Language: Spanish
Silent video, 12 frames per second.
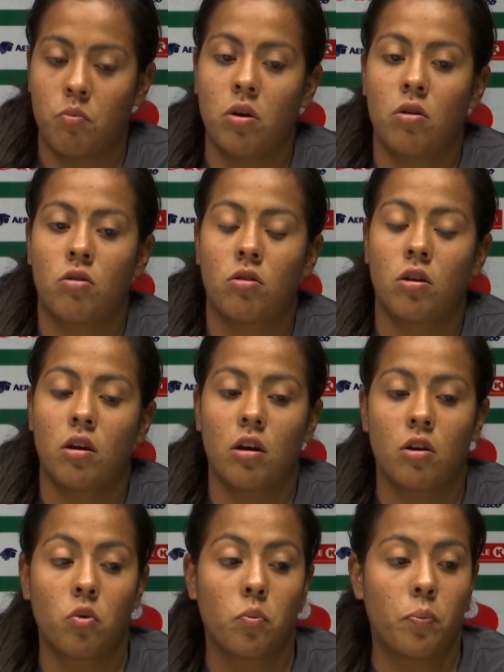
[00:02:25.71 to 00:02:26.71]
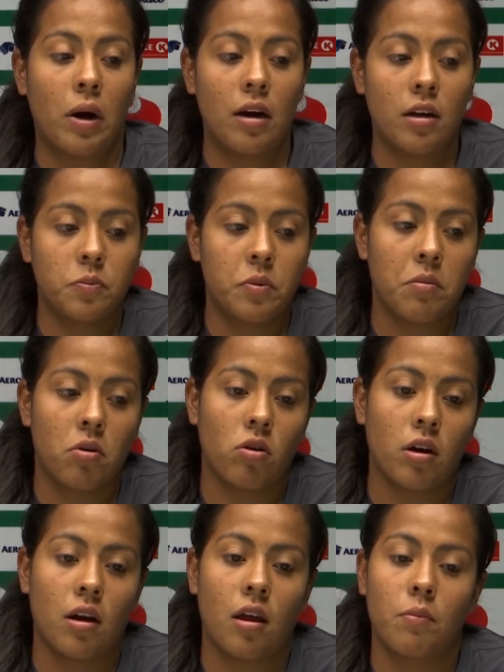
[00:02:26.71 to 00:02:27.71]
bueno, creo que grupales, primero
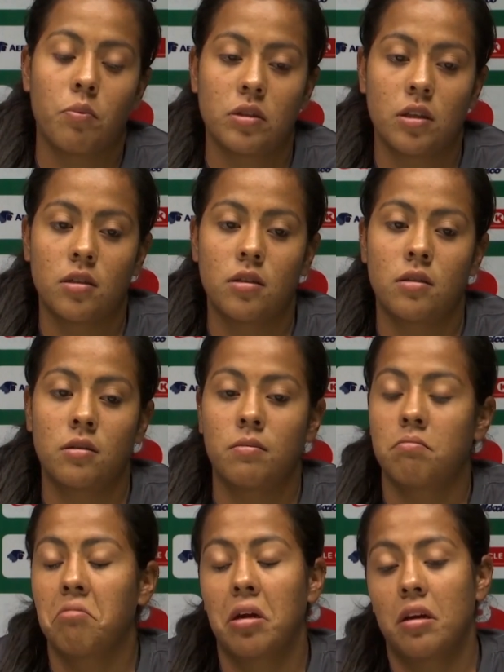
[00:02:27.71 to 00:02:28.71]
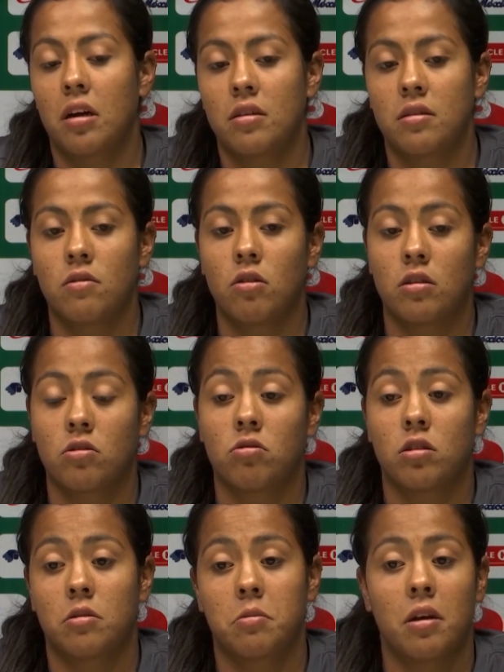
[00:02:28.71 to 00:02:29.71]
que nada, pues es, venir haciendo las
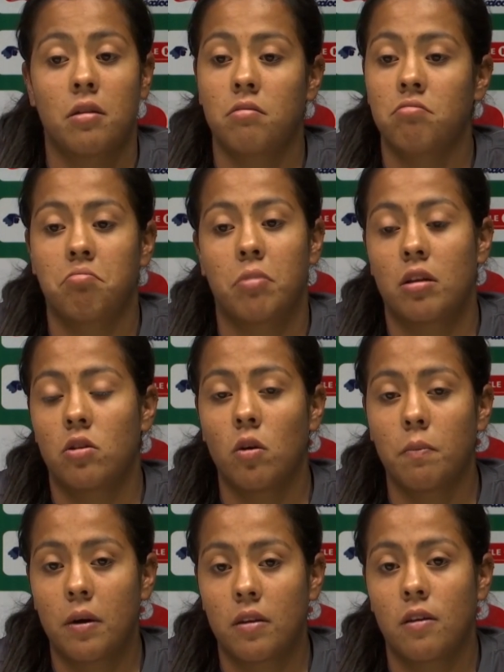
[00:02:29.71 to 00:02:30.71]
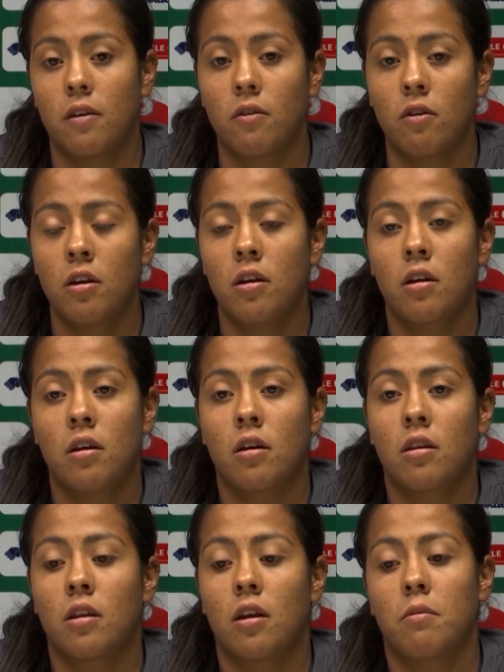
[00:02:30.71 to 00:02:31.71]
cosas bien, partido a partido.
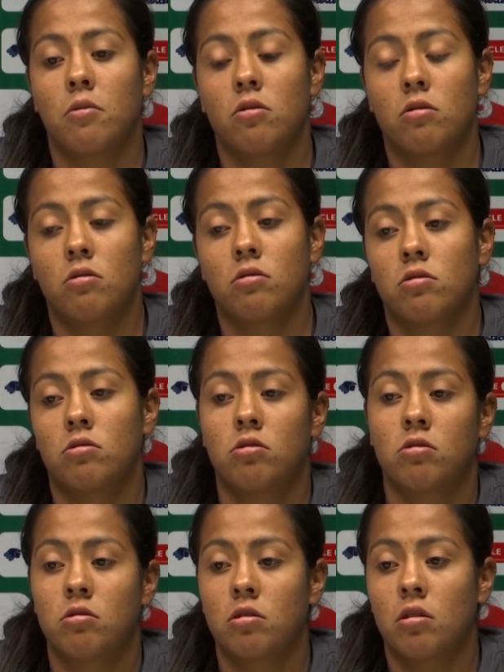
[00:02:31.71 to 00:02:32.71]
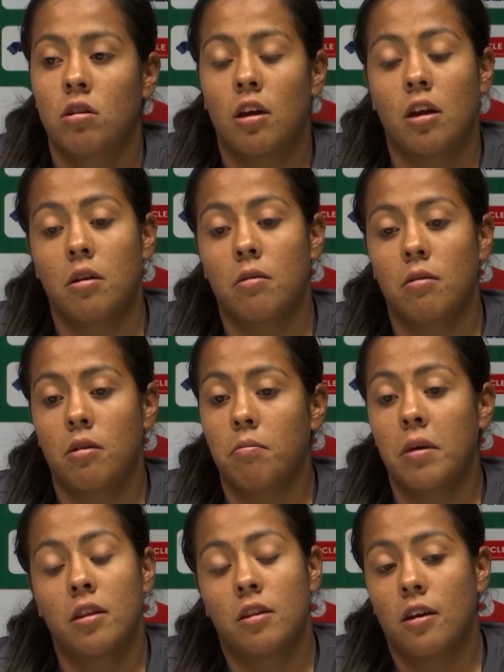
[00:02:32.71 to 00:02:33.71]
Tenemos
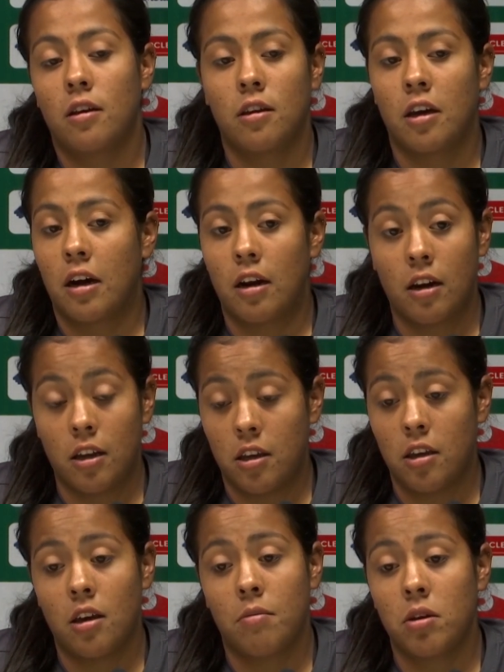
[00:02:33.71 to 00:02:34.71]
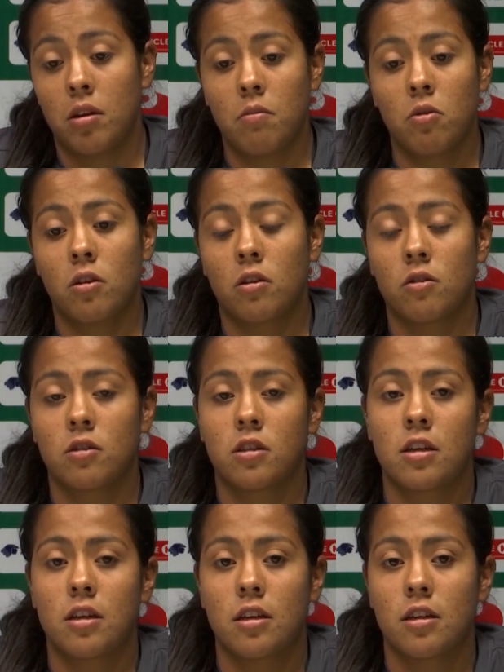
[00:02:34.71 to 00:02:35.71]
en mente llegar a liguilla mínimo,
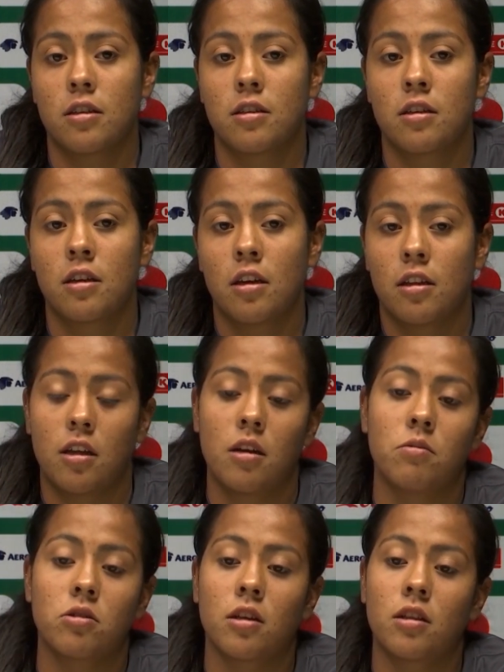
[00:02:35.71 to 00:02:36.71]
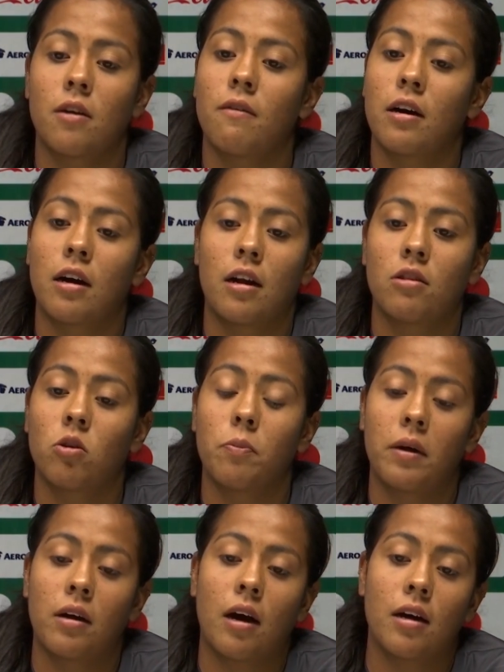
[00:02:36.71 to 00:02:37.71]
entonces tenemos que trabajar a
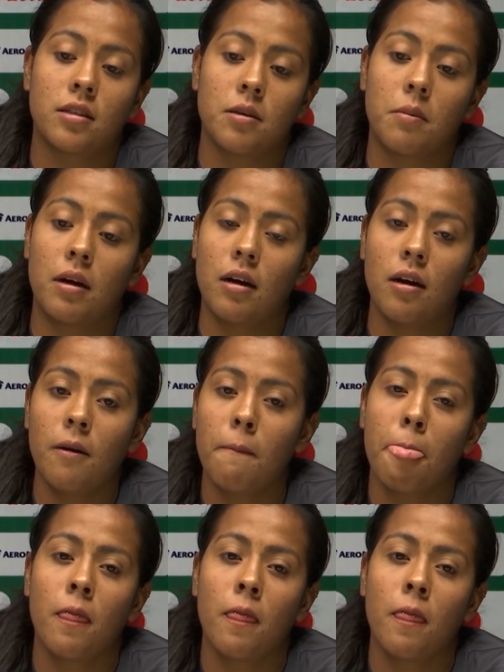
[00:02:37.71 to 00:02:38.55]
tope cada semana.